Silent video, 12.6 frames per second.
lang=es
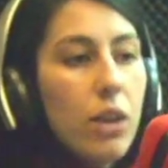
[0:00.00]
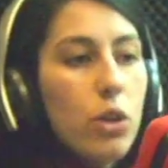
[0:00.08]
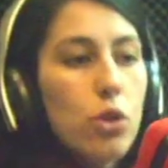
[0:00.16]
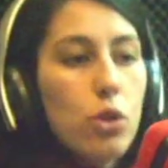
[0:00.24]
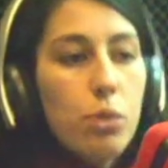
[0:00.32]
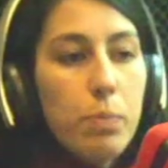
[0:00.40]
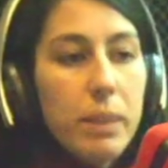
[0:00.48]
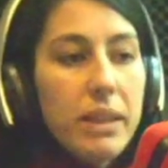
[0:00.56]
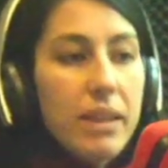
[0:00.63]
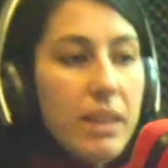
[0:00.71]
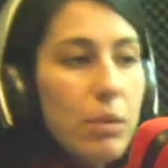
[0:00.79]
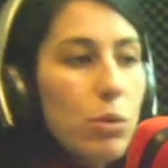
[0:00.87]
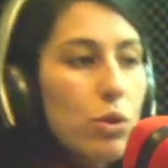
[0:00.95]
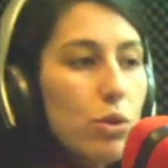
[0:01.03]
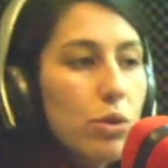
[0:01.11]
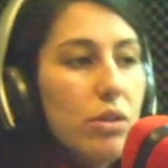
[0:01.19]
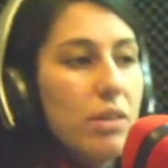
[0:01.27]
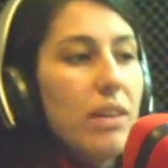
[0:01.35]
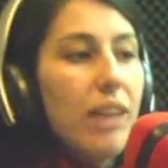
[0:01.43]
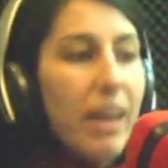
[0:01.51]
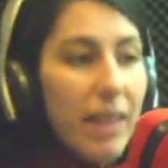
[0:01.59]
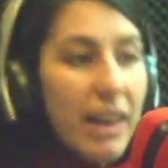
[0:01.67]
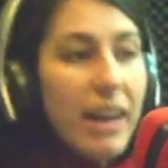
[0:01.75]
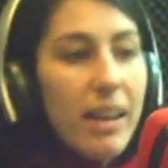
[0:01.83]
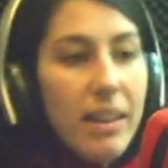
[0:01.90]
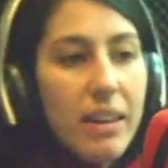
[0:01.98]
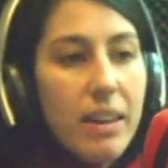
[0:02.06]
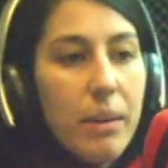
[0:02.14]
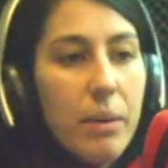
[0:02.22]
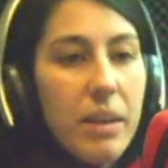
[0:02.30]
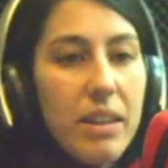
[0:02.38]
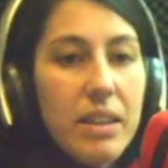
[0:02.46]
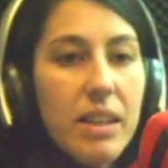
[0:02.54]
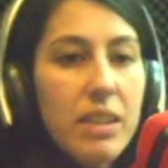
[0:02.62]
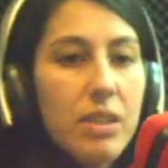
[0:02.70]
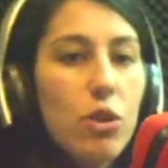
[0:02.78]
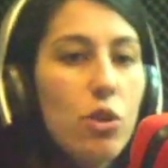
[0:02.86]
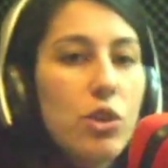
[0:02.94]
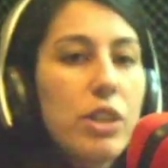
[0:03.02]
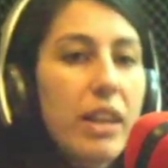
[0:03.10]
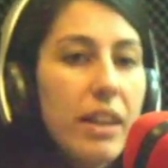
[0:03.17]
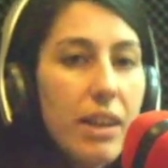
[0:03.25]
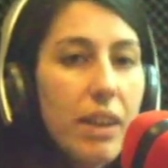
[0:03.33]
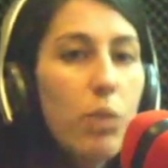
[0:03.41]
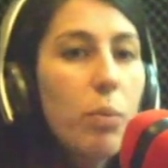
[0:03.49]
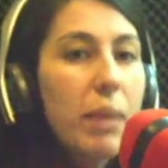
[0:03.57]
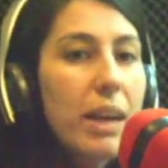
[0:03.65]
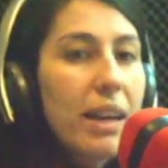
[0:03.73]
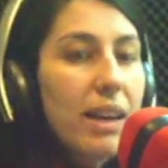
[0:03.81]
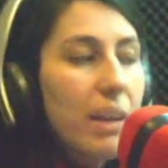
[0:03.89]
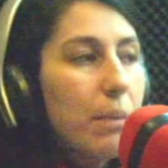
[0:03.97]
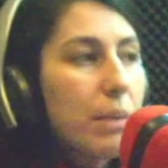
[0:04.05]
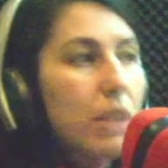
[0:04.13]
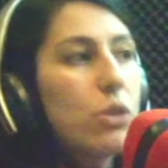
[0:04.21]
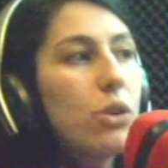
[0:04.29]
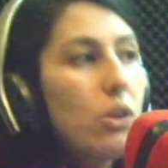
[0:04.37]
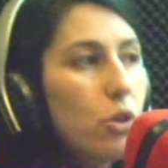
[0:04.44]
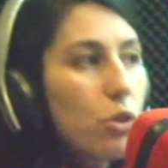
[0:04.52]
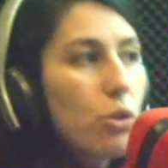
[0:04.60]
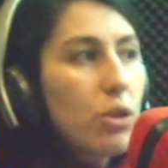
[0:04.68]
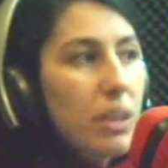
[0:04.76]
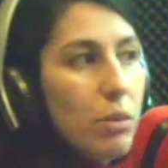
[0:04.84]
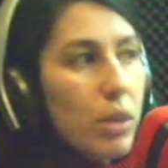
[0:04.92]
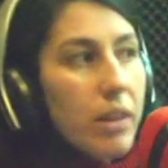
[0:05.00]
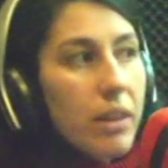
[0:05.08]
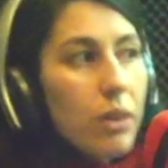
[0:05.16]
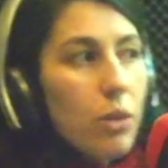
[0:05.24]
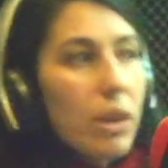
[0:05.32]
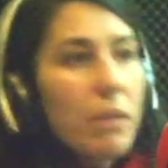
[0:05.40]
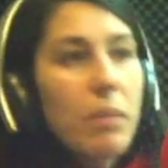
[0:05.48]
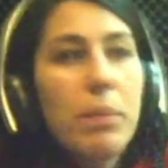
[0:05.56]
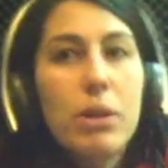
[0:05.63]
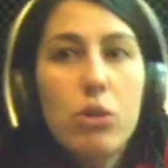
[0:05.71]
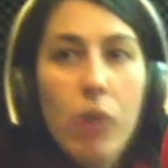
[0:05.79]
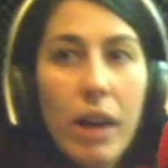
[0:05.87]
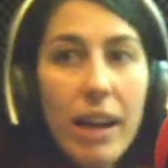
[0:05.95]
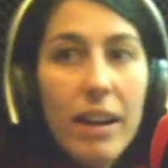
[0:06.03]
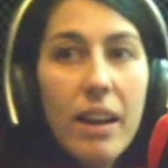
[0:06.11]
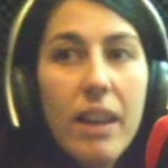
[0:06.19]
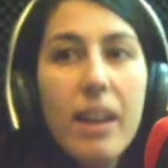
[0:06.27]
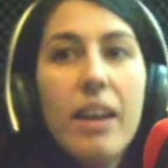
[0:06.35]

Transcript: nosotros pretendemos, la idea eh, es, conseguir recuperar la inversión que nosotros estamos haciendo a nivel personal